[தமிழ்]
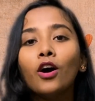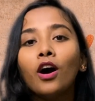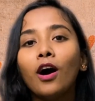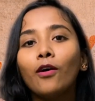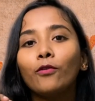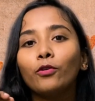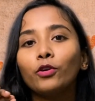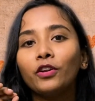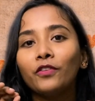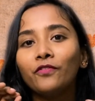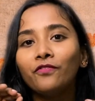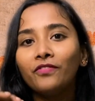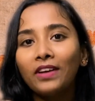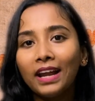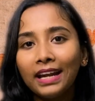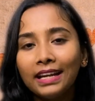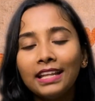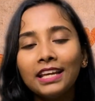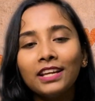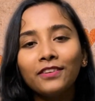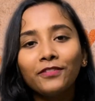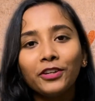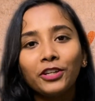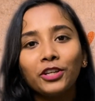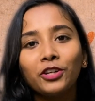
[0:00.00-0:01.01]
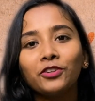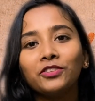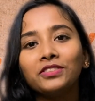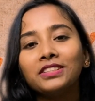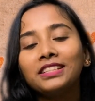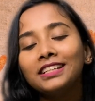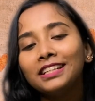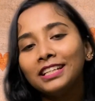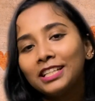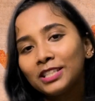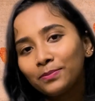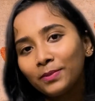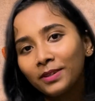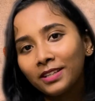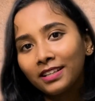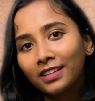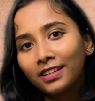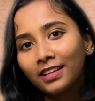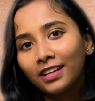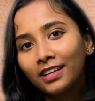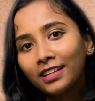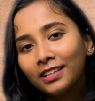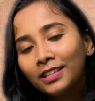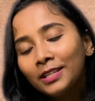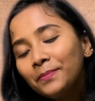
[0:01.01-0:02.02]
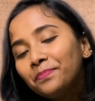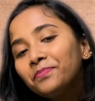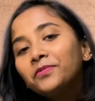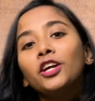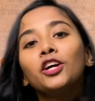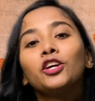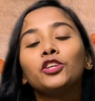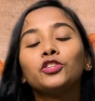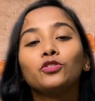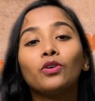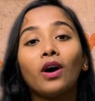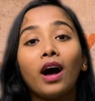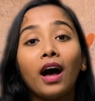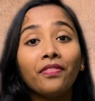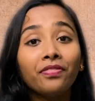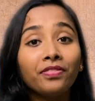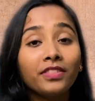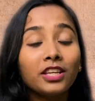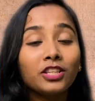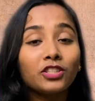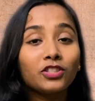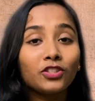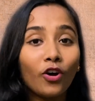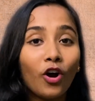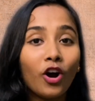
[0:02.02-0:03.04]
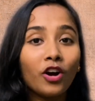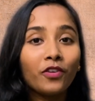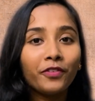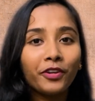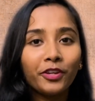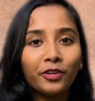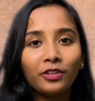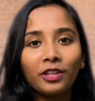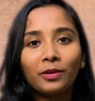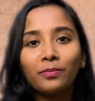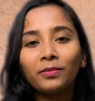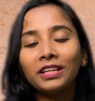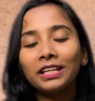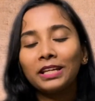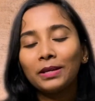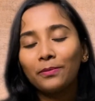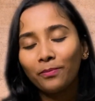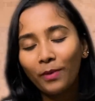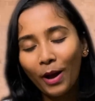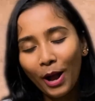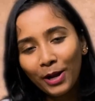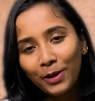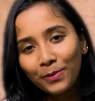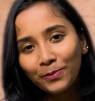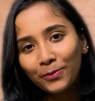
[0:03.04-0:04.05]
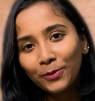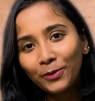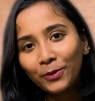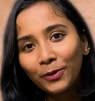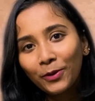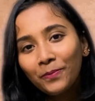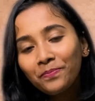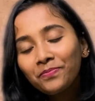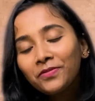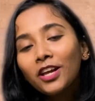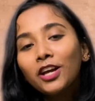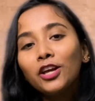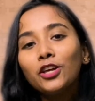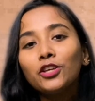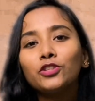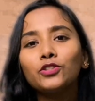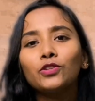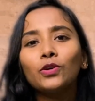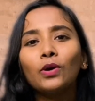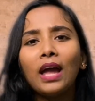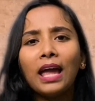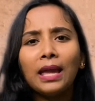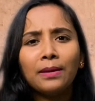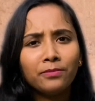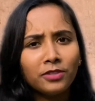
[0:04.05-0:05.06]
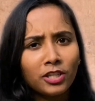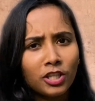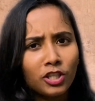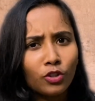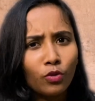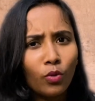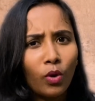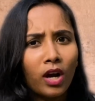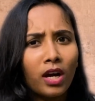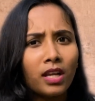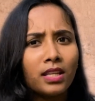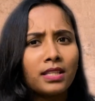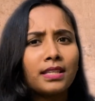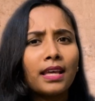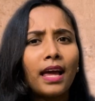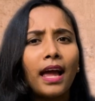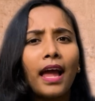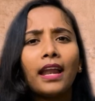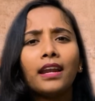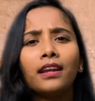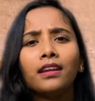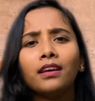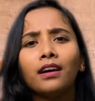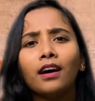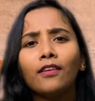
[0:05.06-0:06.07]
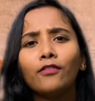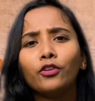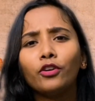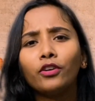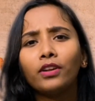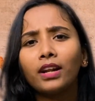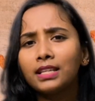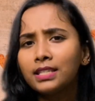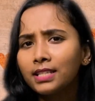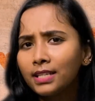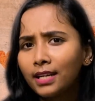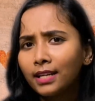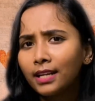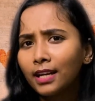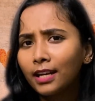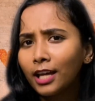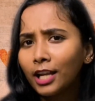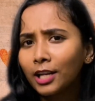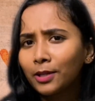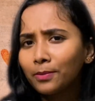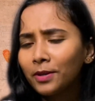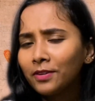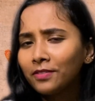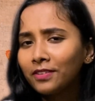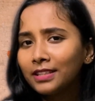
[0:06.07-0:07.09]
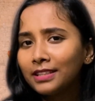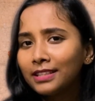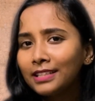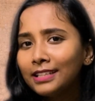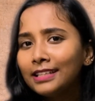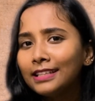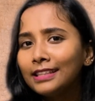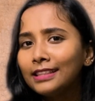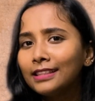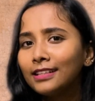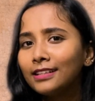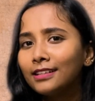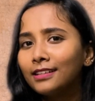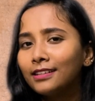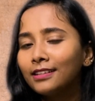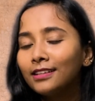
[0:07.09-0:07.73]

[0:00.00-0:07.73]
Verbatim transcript: அவரோட வெட்டிங் வீடியோ வந்து ரிலீஸ் பண்ணியிருக்காரு ஸோ அந்த சாங் வீடியோ தான் இன்னைக்கு பார்க்க போகிறோம் ஸோ எம்ஜி ஸ்குவாட்ஸ் அண்ட் அவரோட ரசிகர் எல்லாருக்குமே வந்து இந்த